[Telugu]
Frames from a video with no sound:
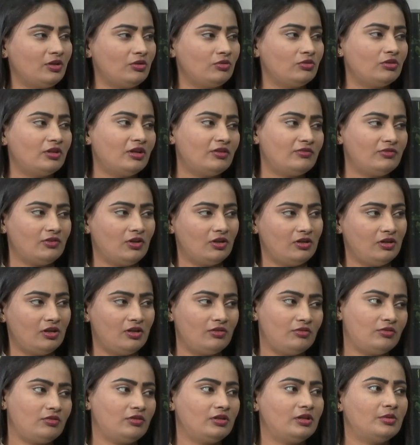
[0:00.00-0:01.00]
ఎక్కువగా ఫాలో
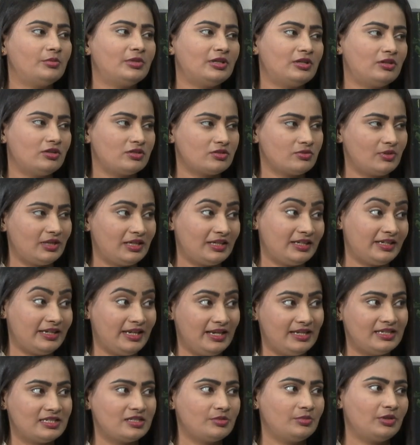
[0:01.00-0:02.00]
అవ్వకుండా బికాస్ వాళ్ళకి
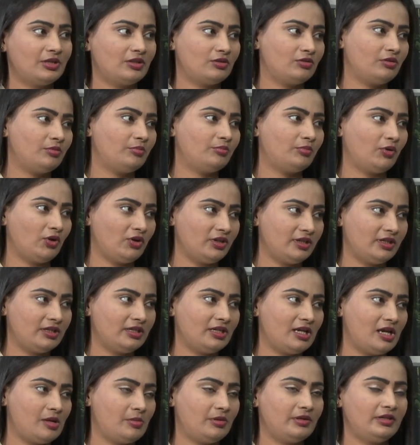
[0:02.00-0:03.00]
కాల్షియం ఎక్కువ
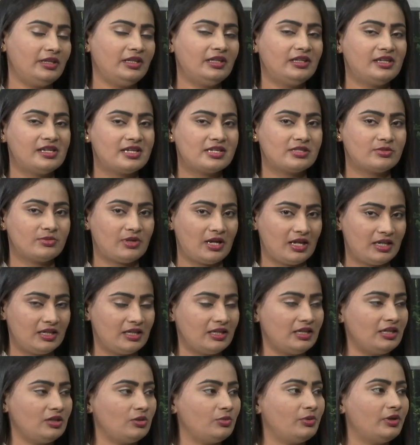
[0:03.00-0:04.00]
ఇంపార్టెంట్ కాబట్టి ఇన్ కేస్
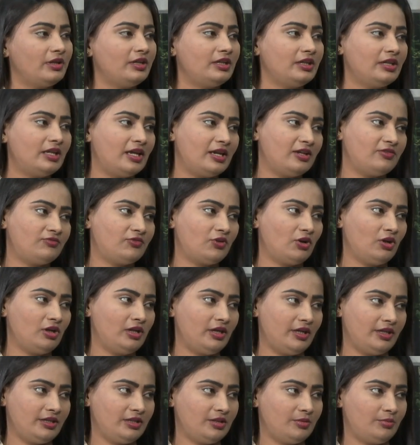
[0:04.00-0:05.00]
వాళ్ళకి ఇటువంటి డైట్
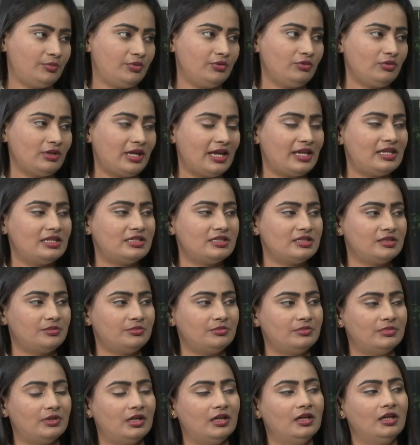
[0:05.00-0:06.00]
ఫాలో అయినప్పుడు
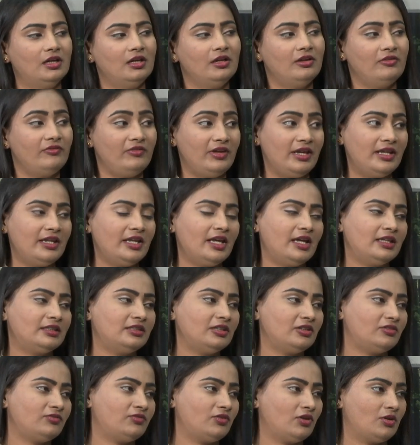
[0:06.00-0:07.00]
కాల్షియం వేరే
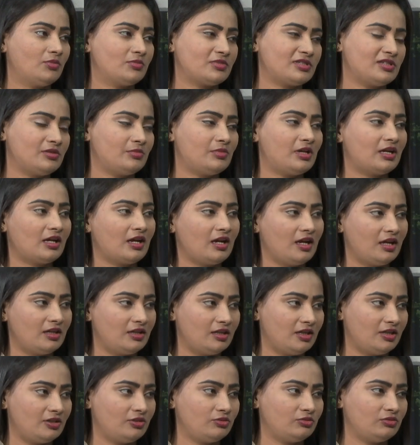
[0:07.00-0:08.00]
అదర్ ఫామ్స్
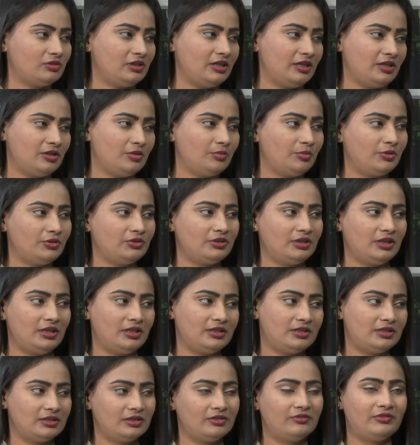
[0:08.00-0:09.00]
మఖానానో లేకపోతే
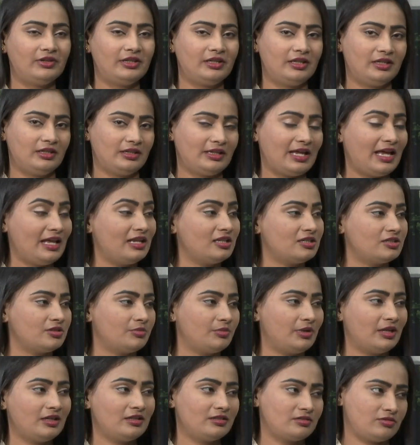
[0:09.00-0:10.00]
ఏదన్నా వేరే
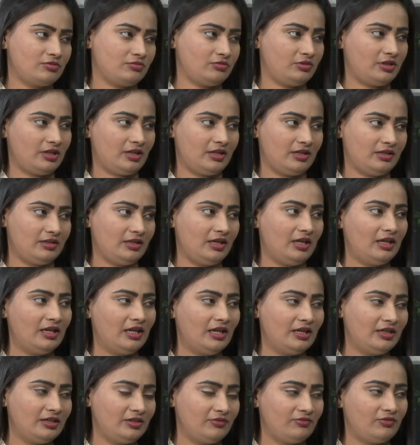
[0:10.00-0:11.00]
కాల్షియం ఎగ్స్ ఉంటాయి కదా
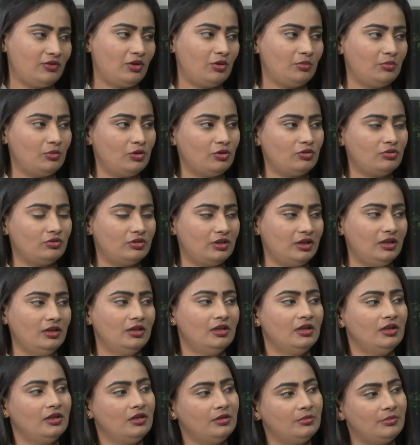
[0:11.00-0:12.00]
అలాంటి ఫామ్లో కూడా
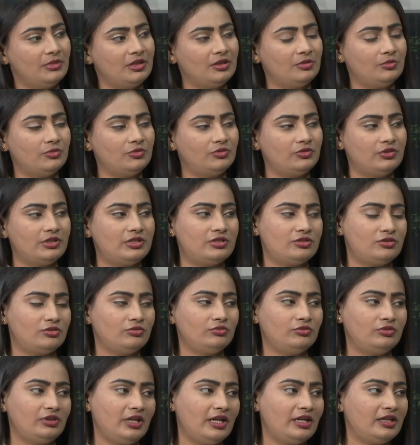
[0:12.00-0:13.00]
మనము
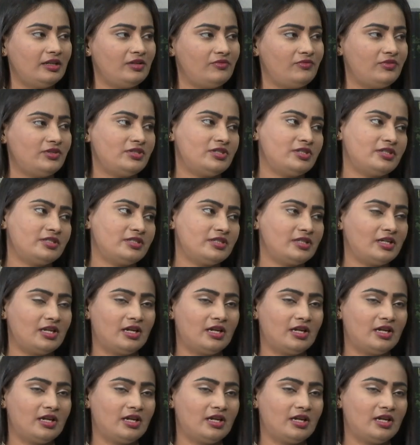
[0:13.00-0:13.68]
ఇస్తూ ఉంటే అది ఎఫిషియన్సీ